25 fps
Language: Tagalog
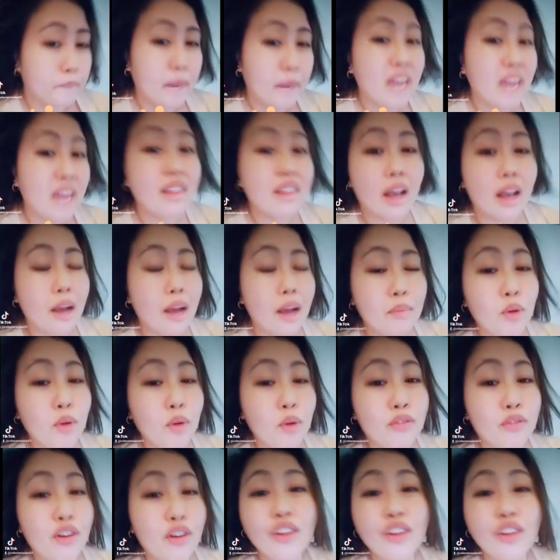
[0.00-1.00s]
Pag
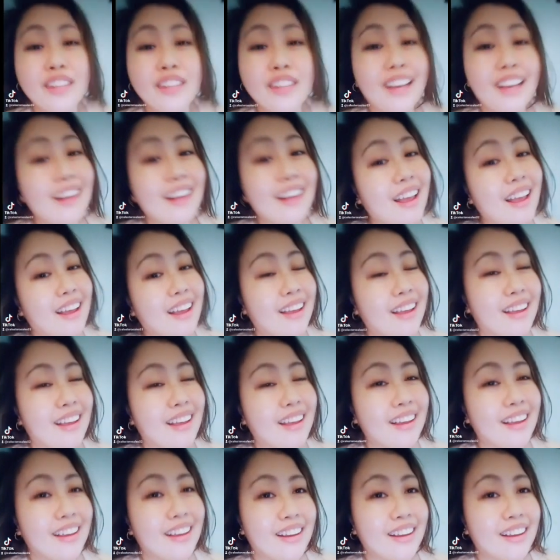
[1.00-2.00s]
nakamove on ka na,
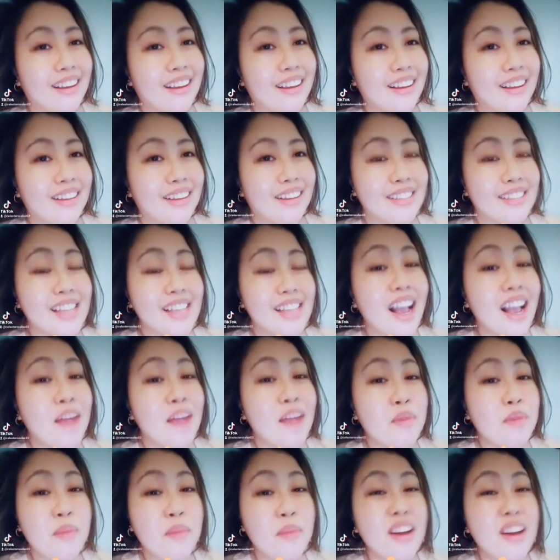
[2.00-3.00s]
saka
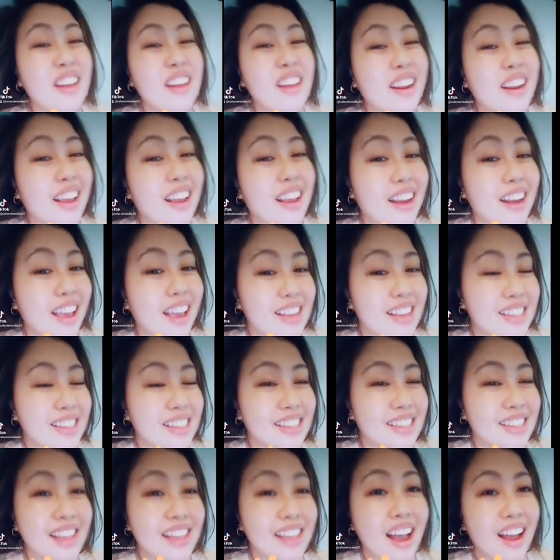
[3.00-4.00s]
mo lang
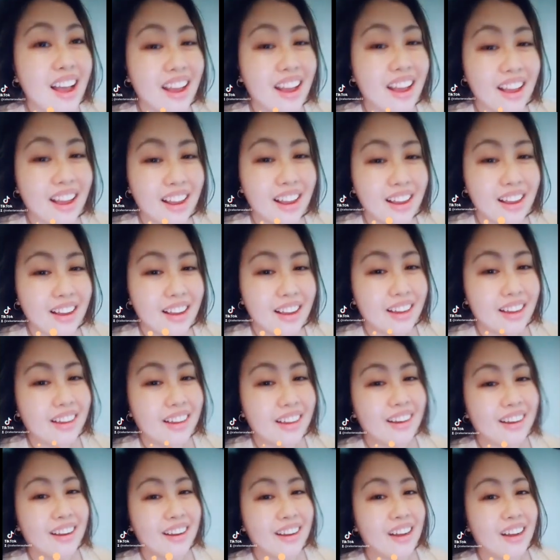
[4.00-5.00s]
ma-realize na
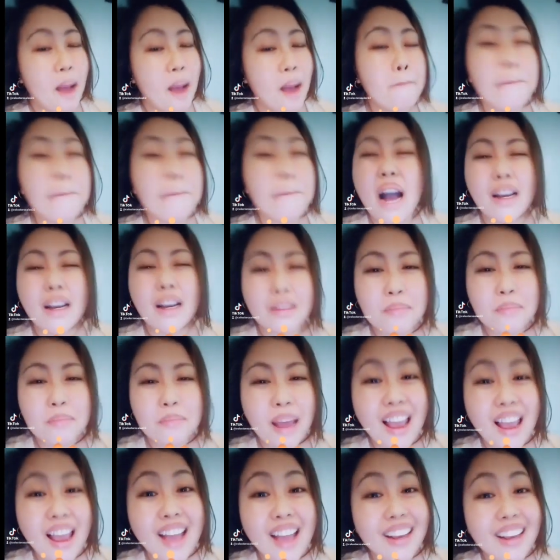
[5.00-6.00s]
ang
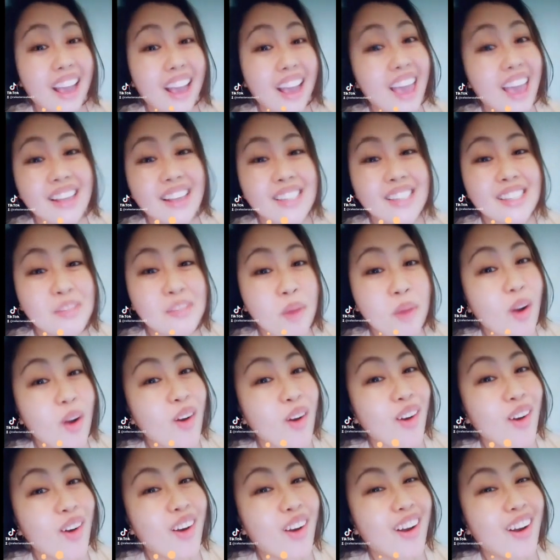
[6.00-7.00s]
pangit pala ng ex
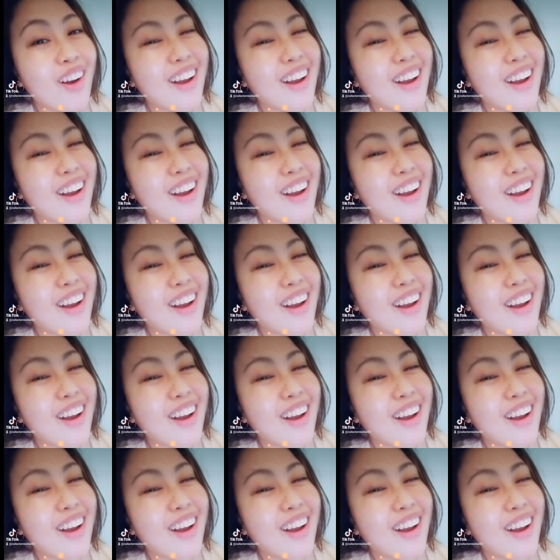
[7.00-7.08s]
mo.